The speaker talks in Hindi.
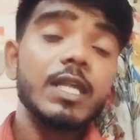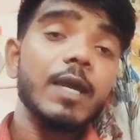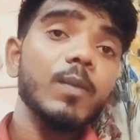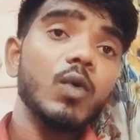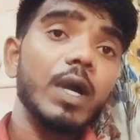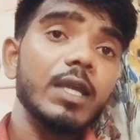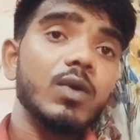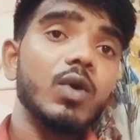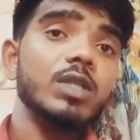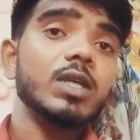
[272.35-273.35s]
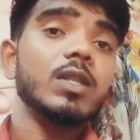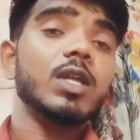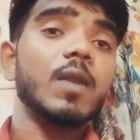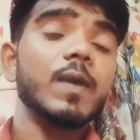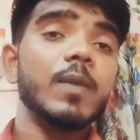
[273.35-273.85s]
सेम वही क्वेश्चन
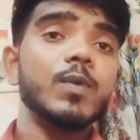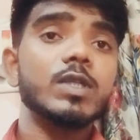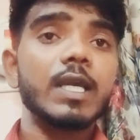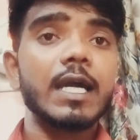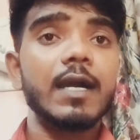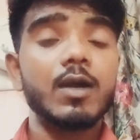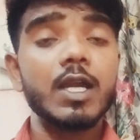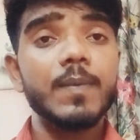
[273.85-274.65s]
सर्वेयर पूछेगा